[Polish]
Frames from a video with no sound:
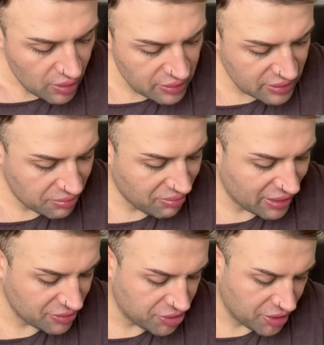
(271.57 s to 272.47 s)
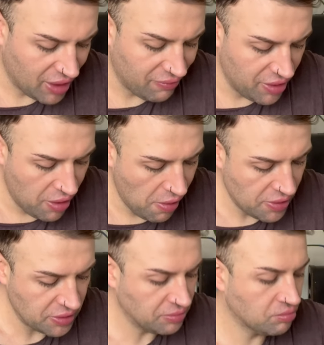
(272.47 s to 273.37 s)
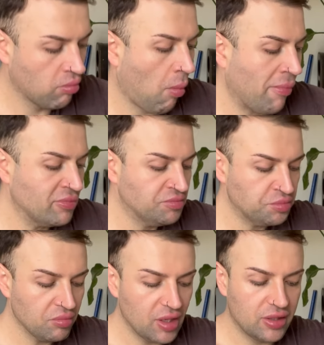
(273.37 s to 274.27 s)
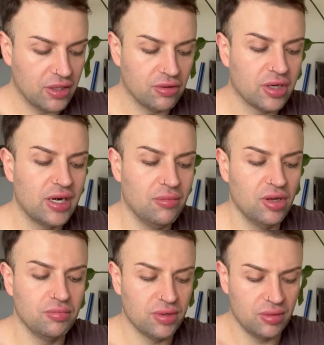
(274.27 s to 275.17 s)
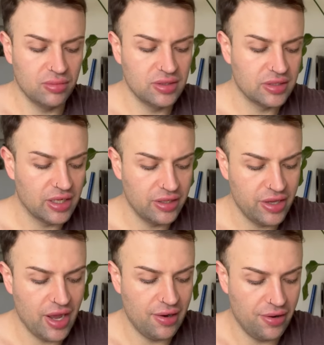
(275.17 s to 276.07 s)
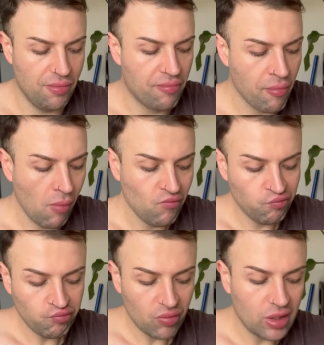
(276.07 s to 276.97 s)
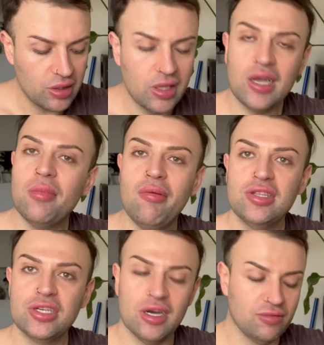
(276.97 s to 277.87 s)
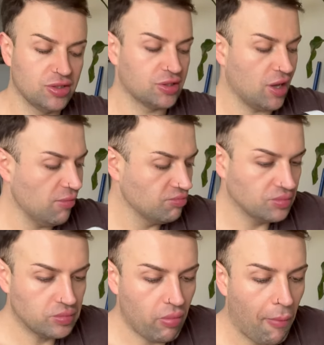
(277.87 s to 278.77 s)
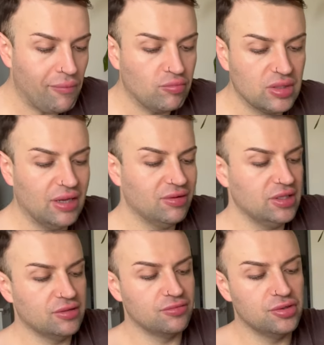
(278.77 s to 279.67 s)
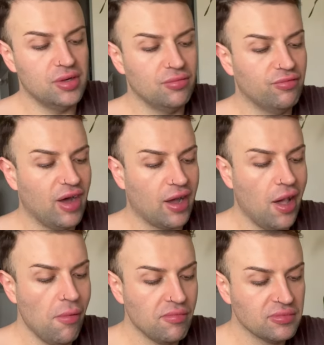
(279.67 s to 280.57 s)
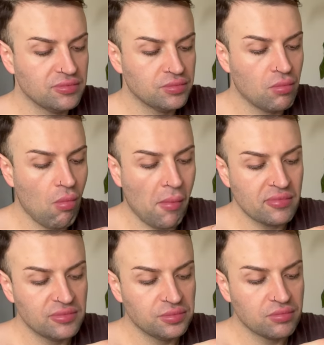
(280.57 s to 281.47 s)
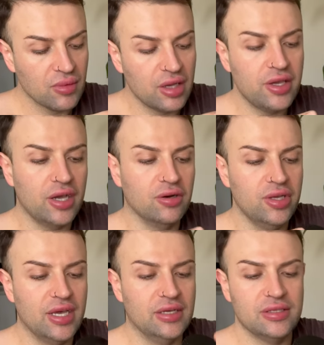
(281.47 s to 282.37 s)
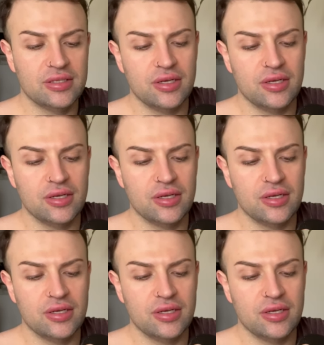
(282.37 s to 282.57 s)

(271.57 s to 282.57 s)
Jestem bardzo ciekawy tego kremu, on podobno jest genialny. I taka mała ciekawostka, bo nawet nie zwróciłem uwagi, jego jest